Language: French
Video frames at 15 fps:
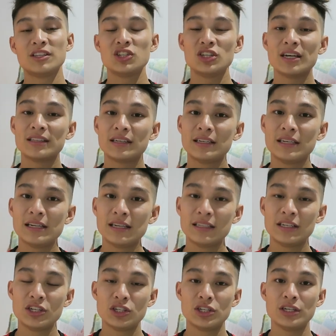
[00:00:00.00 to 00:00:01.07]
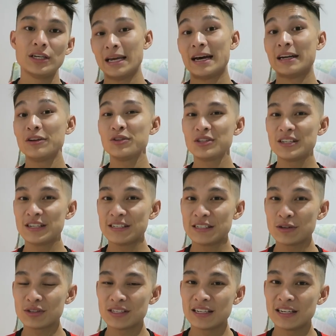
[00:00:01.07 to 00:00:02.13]
déjà à trier les déchets et à
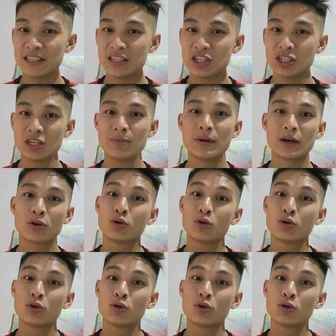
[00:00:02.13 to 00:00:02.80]
réutiliser aussi les déchets ben,